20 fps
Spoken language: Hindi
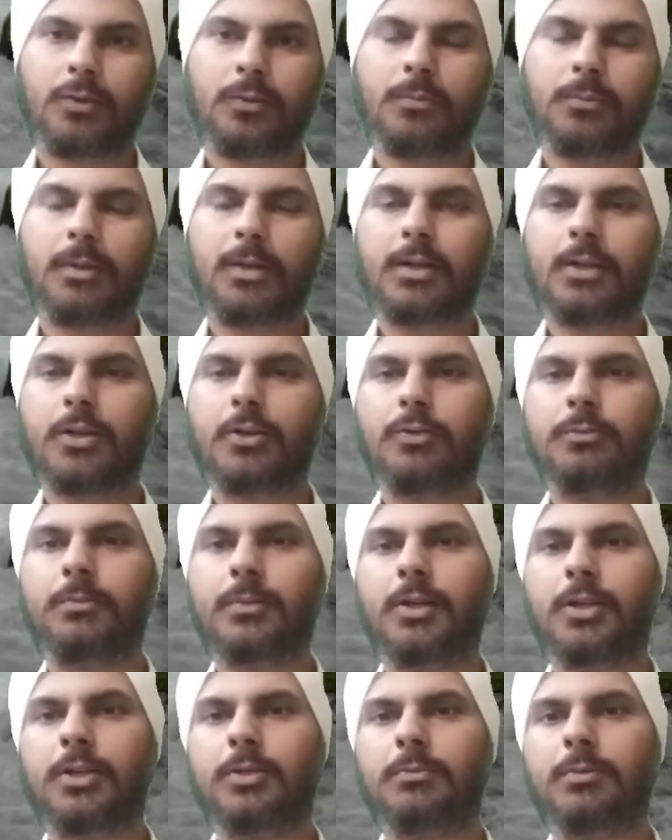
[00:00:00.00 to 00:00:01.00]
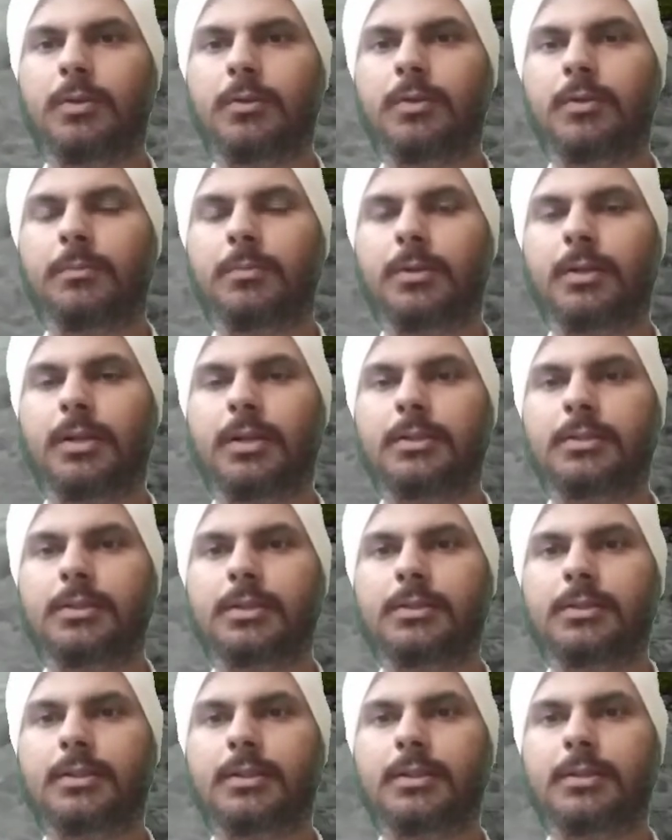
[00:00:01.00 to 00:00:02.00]
उमा कहूँ मैं अनुभव अपना
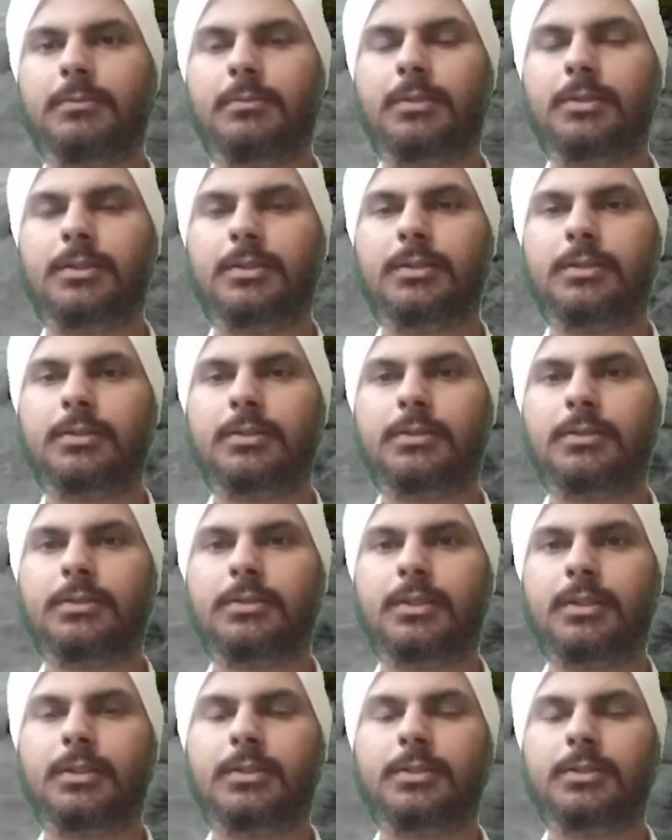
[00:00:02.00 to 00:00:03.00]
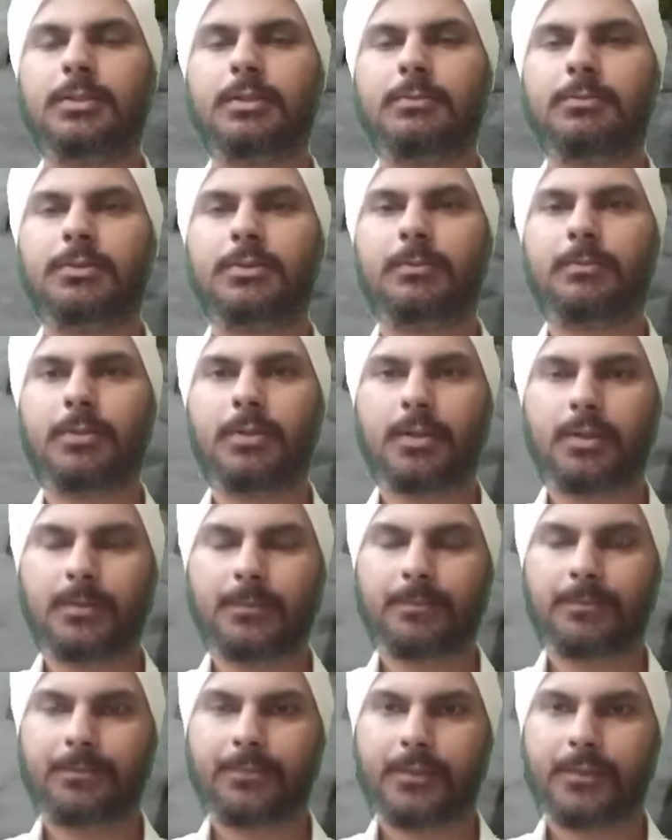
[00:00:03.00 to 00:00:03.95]
सतहरी भजन जगत सब सपना